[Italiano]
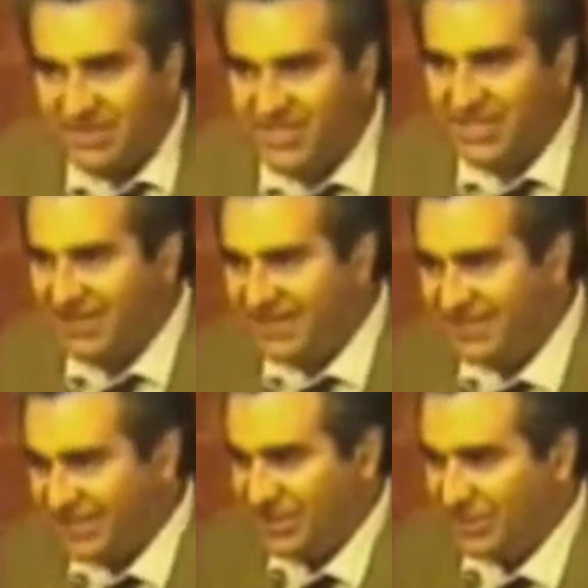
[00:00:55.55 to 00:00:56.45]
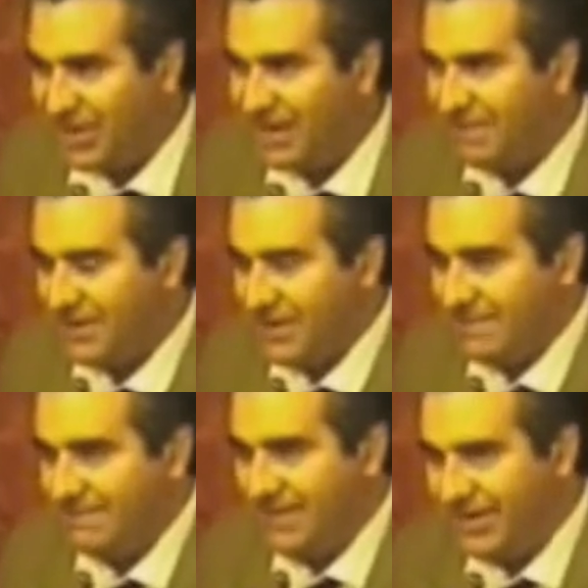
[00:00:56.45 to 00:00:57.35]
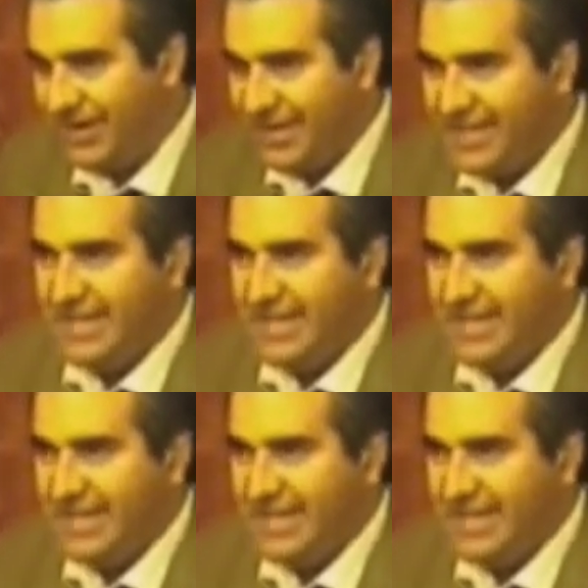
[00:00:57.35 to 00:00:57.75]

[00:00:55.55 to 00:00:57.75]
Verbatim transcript: per certi versi addirittura parola per parola.